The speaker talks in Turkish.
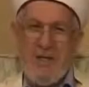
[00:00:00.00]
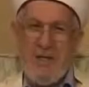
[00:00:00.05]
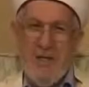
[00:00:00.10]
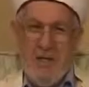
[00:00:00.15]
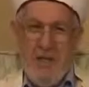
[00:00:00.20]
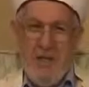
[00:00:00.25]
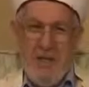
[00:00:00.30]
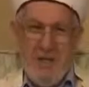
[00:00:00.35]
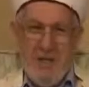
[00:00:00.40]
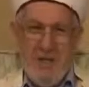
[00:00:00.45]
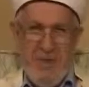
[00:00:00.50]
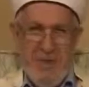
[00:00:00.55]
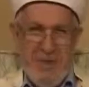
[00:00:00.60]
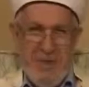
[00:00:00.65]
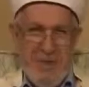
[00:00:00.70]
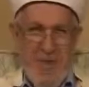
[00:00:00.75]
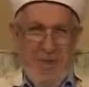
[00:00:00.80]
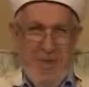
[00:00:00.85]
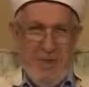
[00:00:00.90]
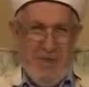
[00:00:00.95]
kaderime
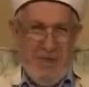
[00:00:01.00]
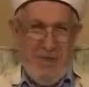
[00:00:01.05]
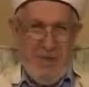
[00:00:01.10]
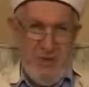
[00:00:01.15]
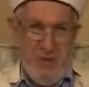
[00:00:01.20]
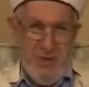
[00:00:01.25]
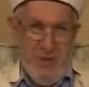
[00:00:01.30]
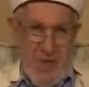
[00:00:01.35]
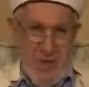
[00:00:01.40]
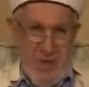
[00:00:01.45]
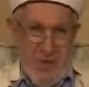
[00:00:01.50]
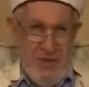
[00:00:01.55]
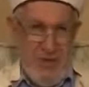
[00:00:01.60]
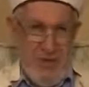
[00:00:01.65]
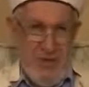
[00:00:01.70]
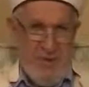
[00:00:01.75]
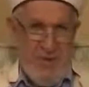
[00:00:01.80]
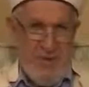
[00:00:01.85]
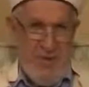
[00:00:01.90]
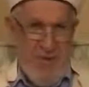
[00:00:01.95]
itiraz ediyorum
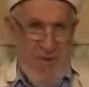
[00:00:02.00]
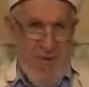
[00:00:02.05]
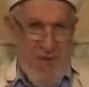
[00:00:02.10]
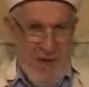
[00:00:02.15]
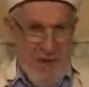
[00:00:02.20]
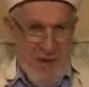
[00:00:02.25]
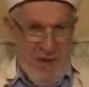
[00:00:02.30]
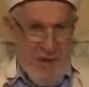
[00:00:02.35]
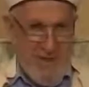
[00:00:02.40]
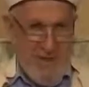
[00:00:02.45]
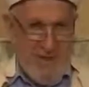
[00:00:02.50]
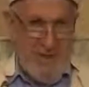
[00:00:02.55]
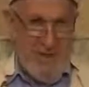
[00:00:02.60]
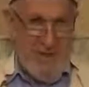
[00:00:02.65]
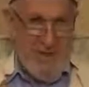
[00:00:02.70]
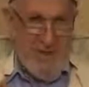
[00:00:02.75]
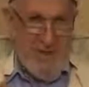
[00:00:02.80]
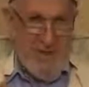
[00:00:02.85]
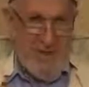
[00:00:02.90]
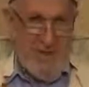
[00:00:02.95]
şarkısını koyar arkadaş.